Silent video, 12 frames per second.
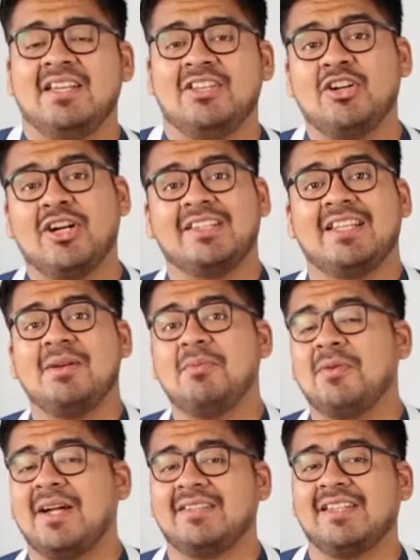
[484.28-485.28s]
Y aunque
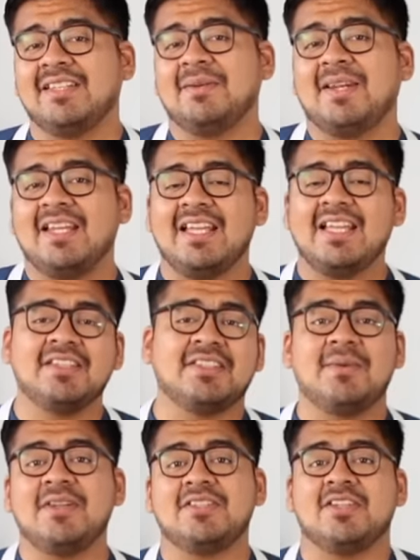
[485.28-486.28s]
tenemos bastantes variedades de
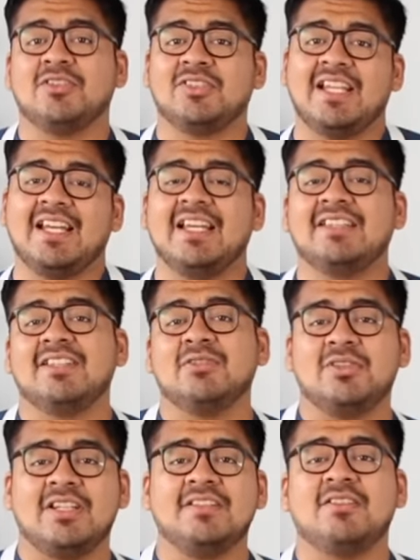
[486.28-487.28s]
ceviches donde la gente
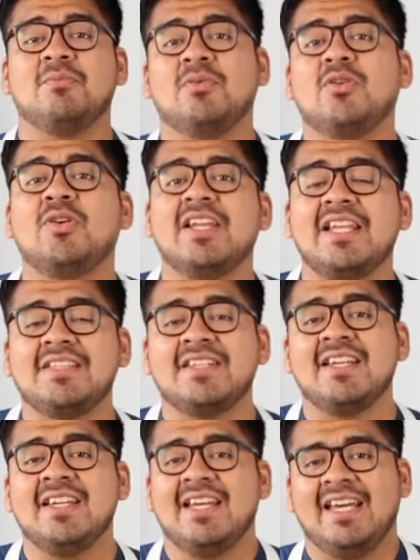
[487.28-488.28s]
utiliza un poco de
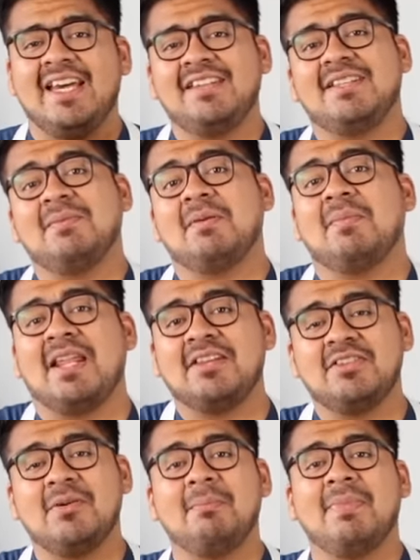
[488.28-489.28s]
leche, esta
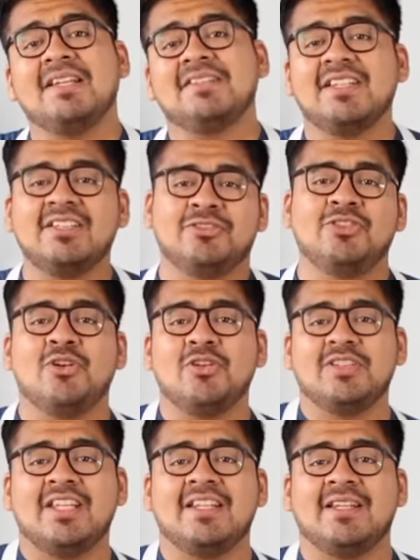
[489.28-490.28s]
preparación base no
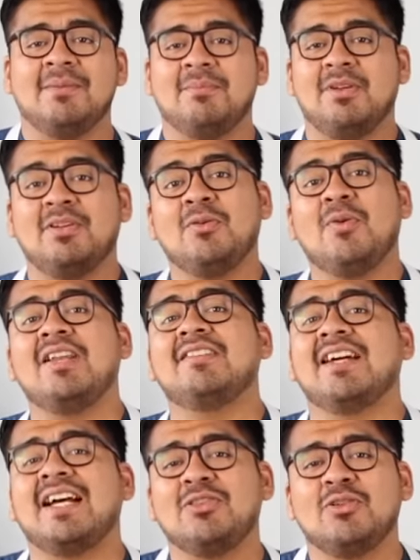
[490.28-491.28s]
lo tiene, pero igual
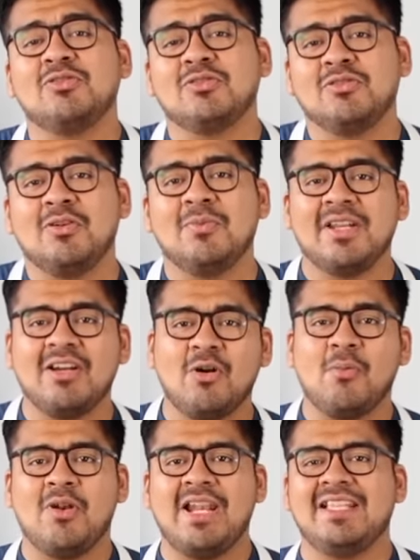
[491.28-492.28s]
se ganó su nombre
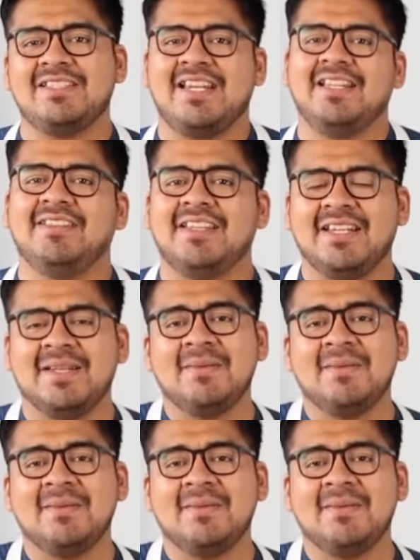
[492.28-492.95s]
como leche de tigre.